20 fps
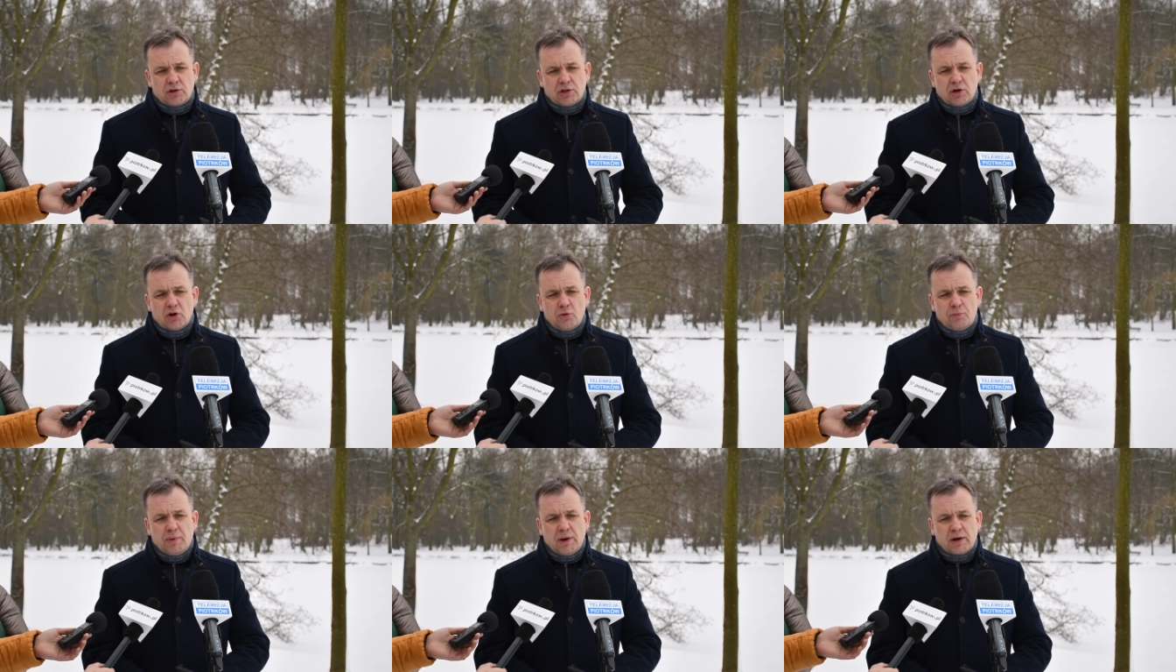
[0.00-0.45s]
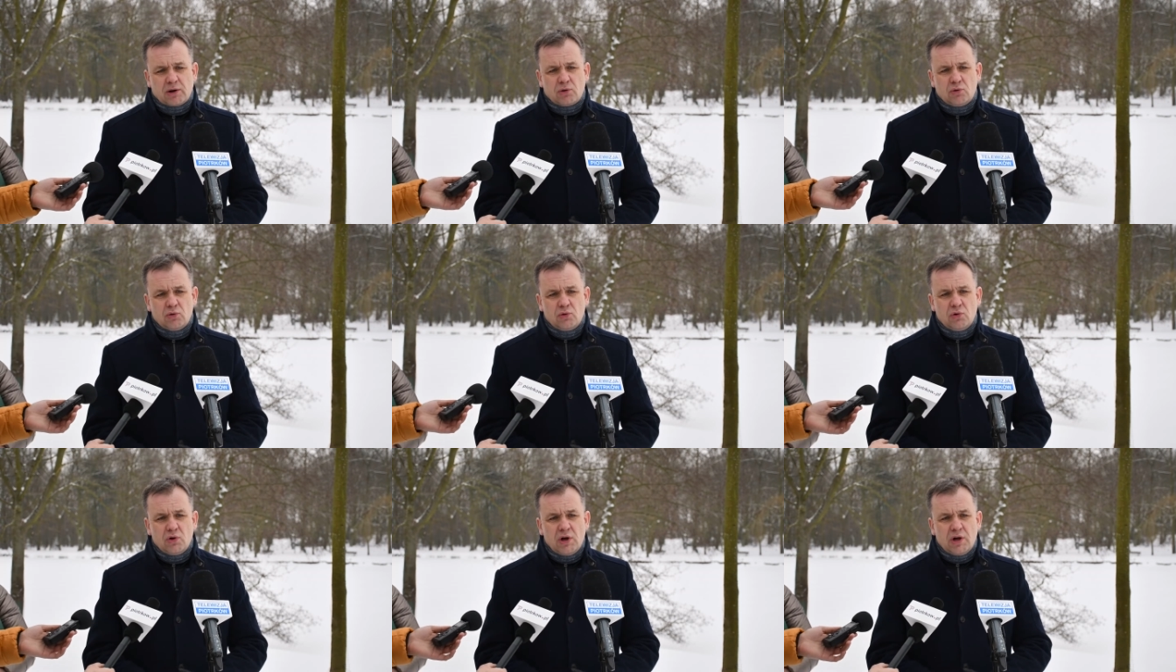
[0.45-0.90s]
tego
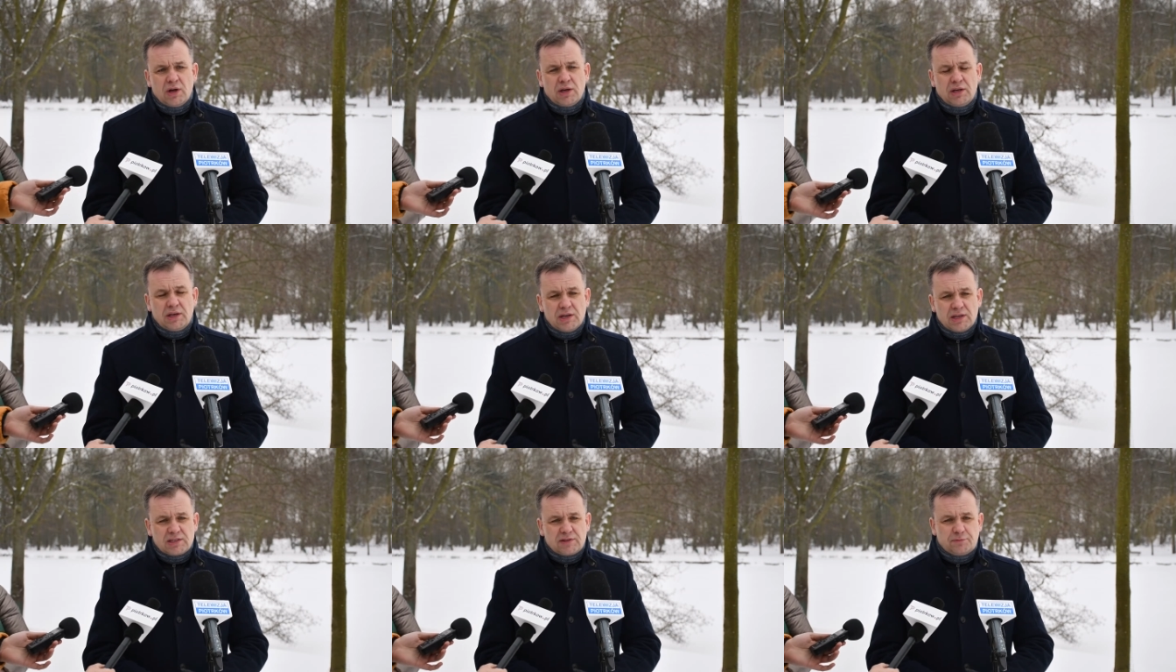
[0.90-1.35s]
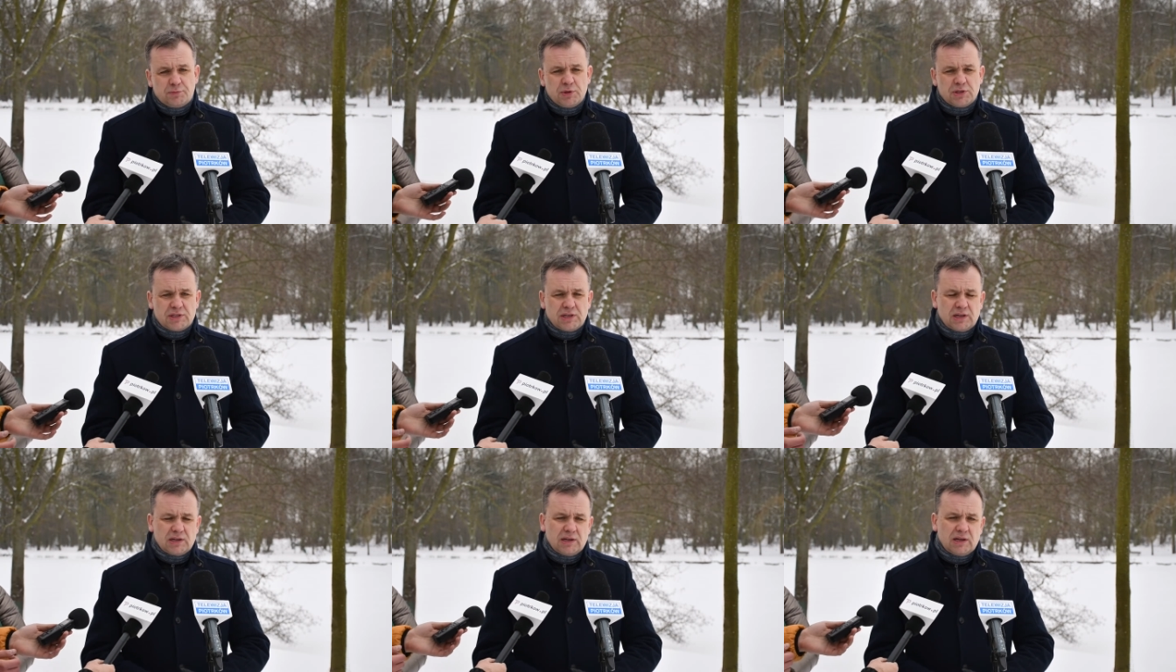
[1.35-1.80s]
parku jest
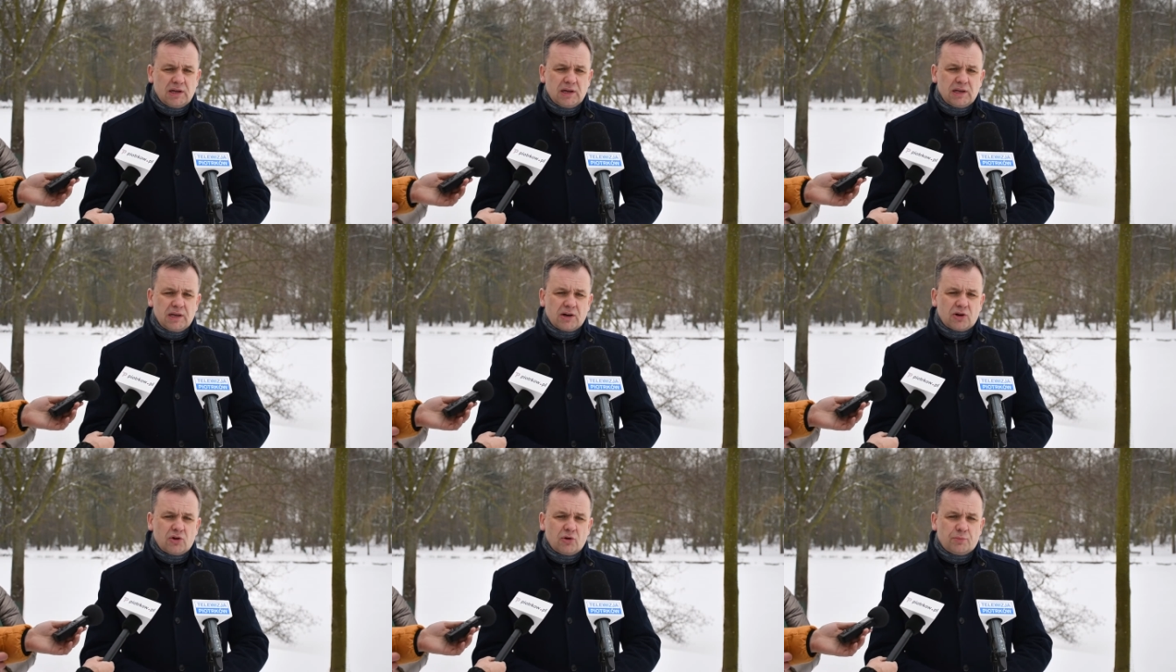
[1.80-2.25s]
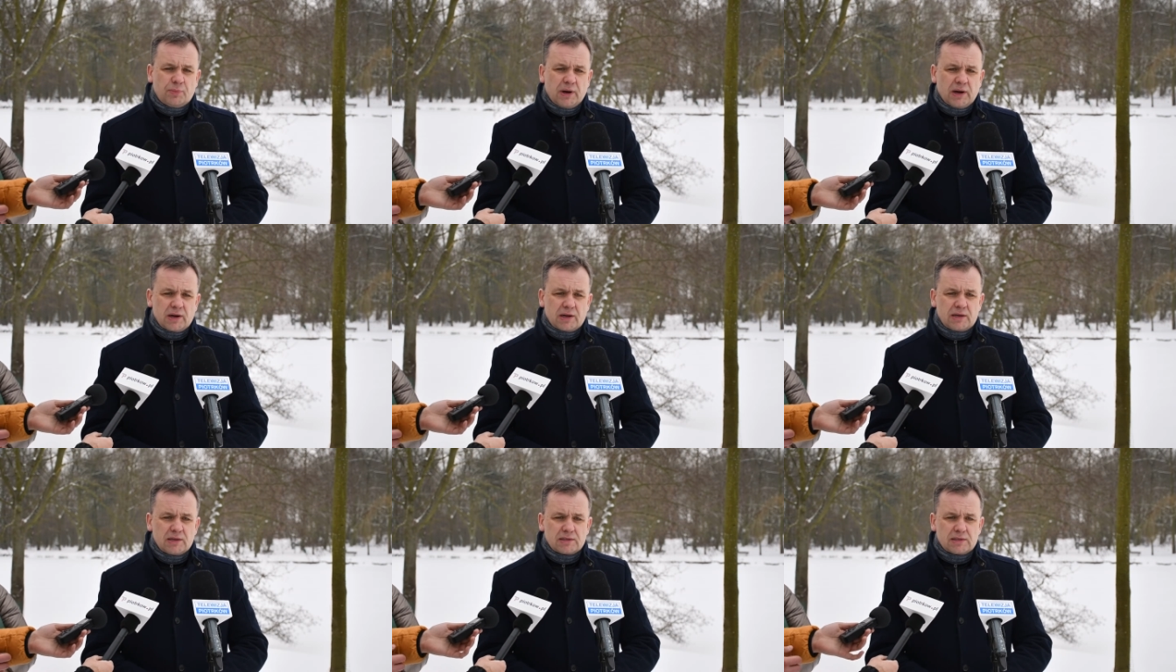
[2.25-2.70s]
wpisana jako
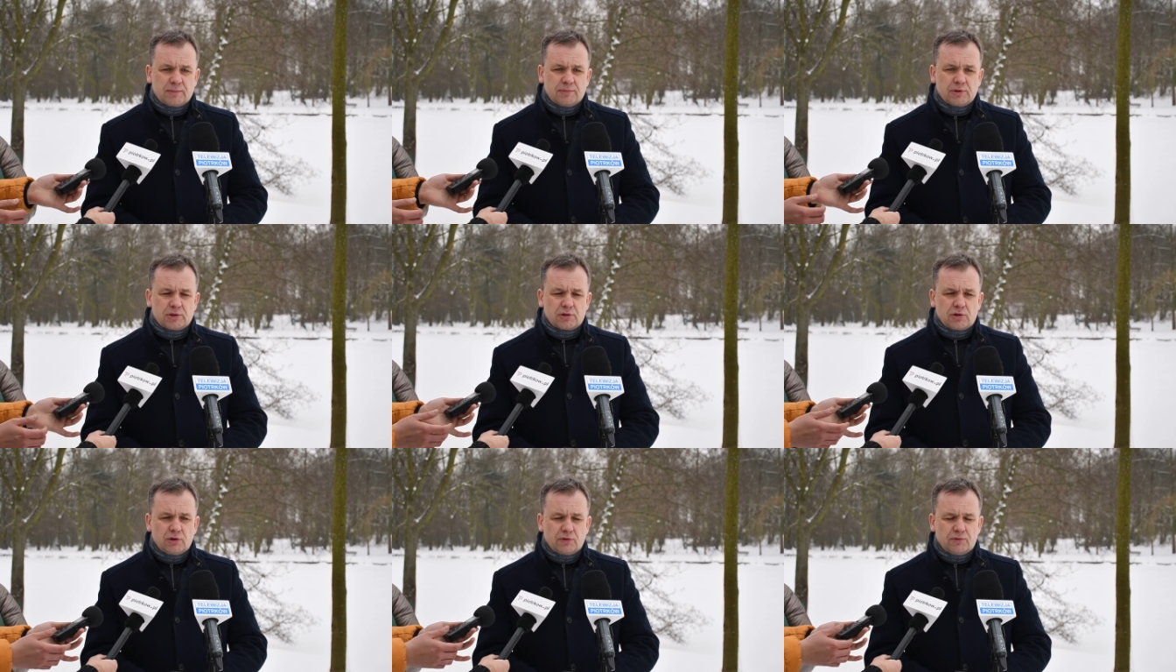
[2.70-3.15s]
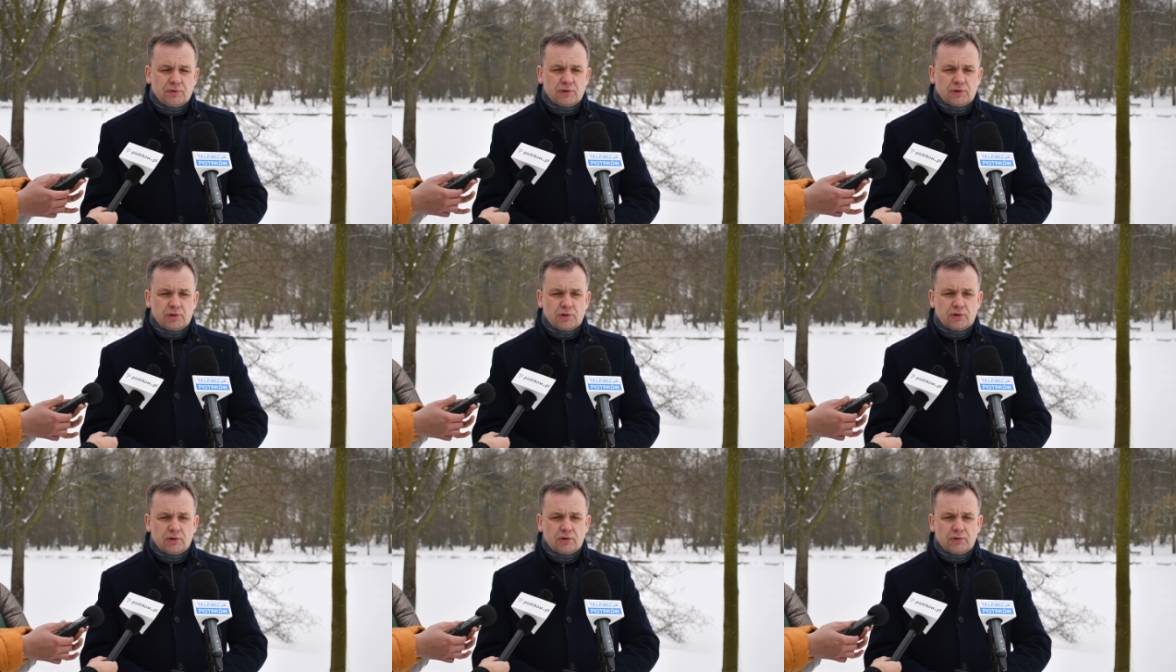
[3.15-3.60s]
park zabytkowy
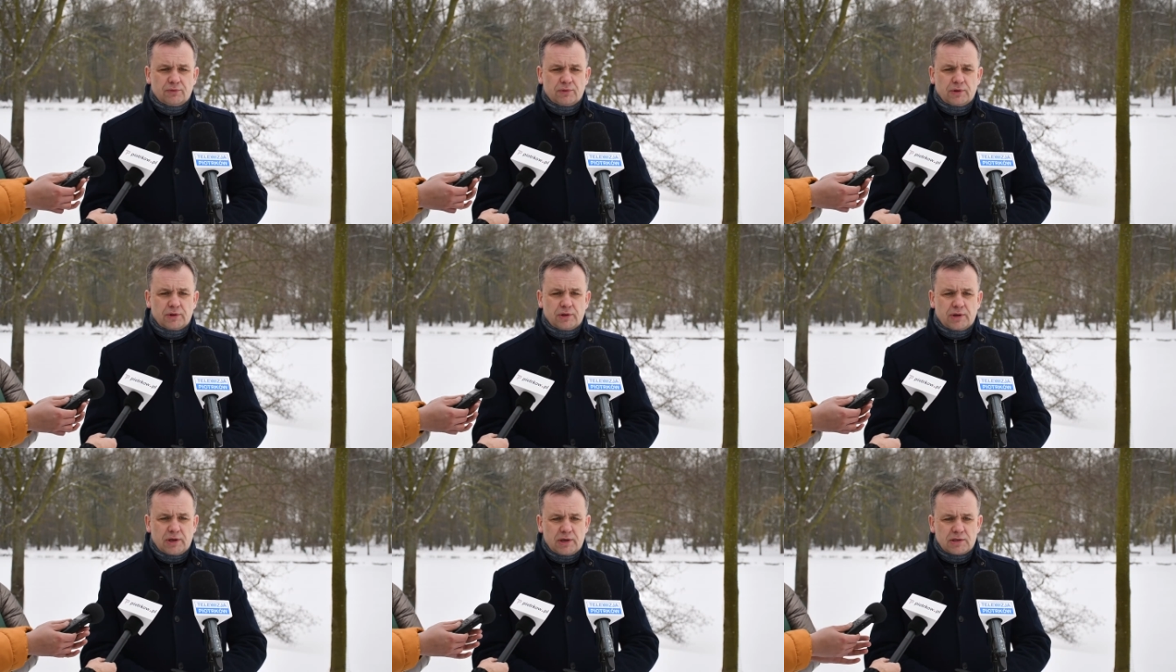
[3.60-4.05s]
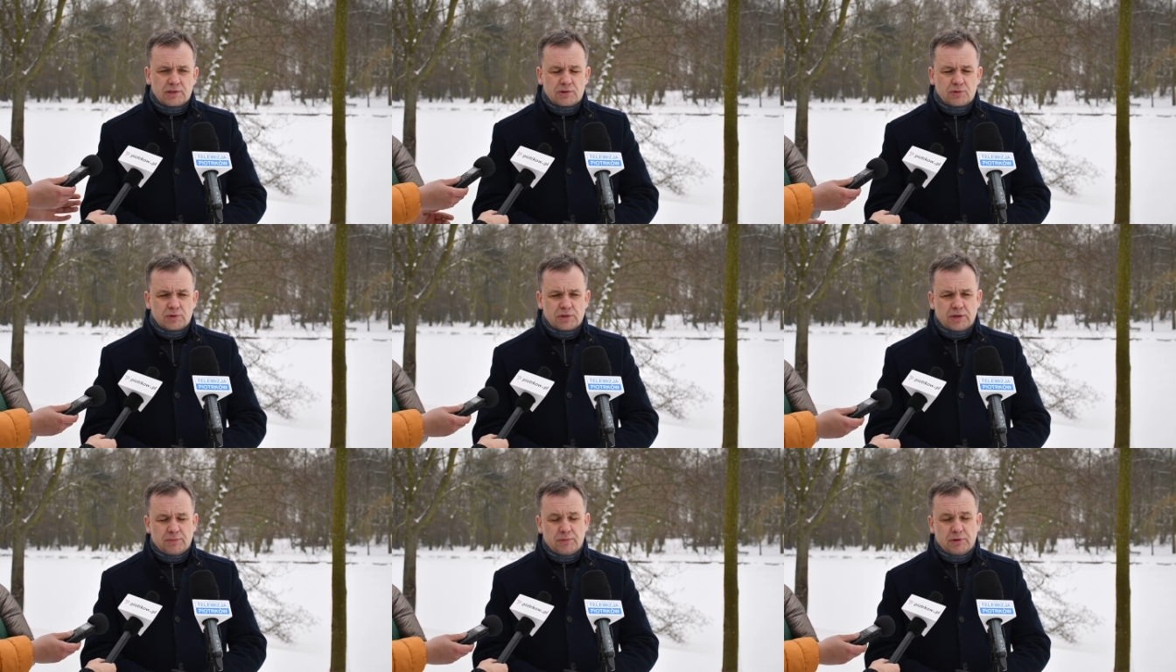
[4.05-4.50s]
do
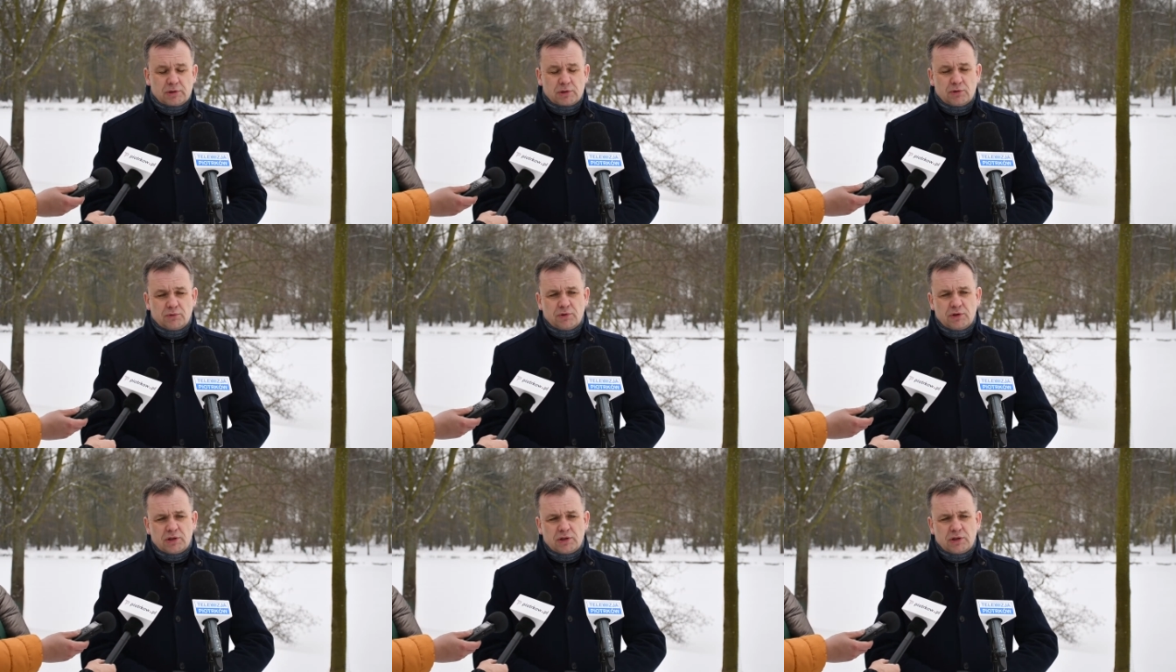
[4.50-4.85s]
rejestru zabytków.